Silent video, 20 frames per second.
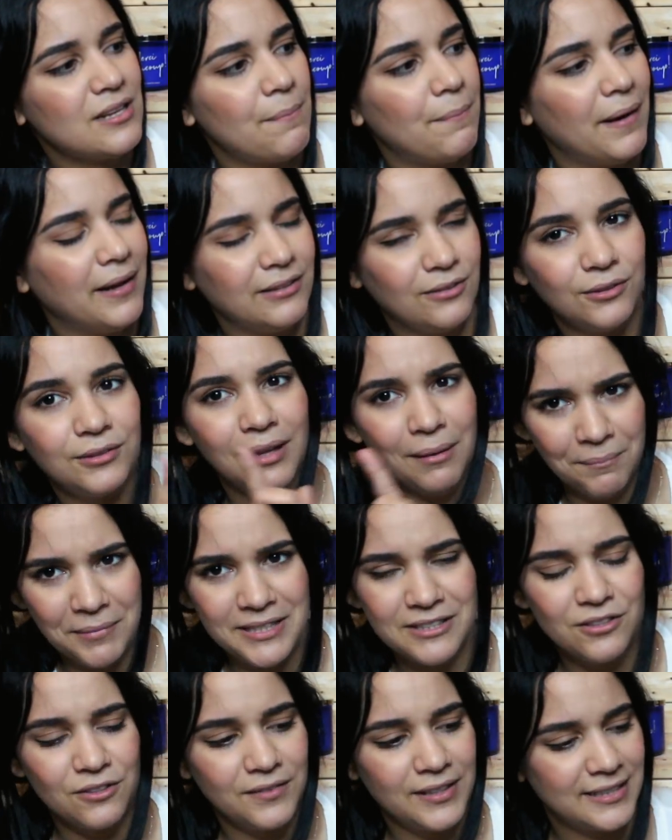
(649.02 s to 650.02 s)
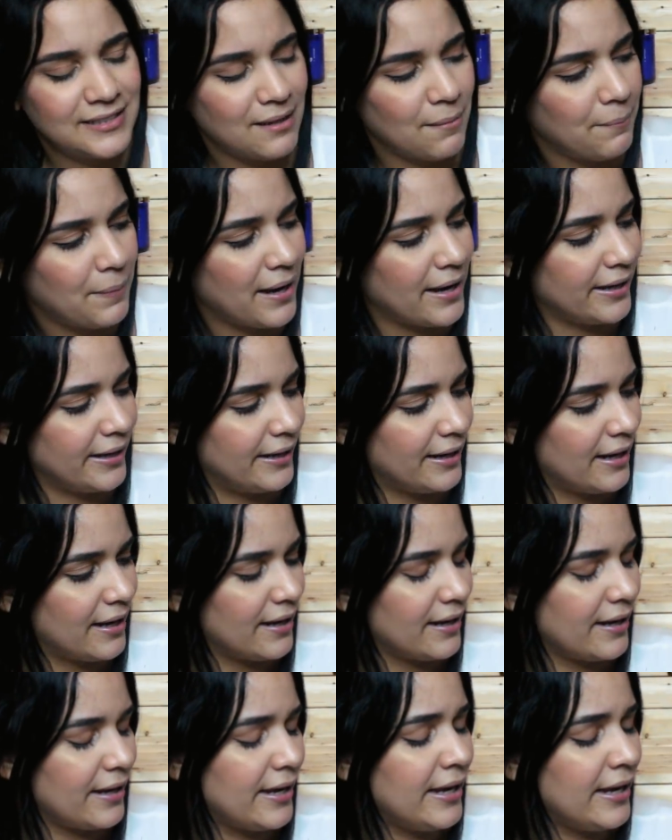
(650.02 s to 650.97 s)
zapatos también son de esa página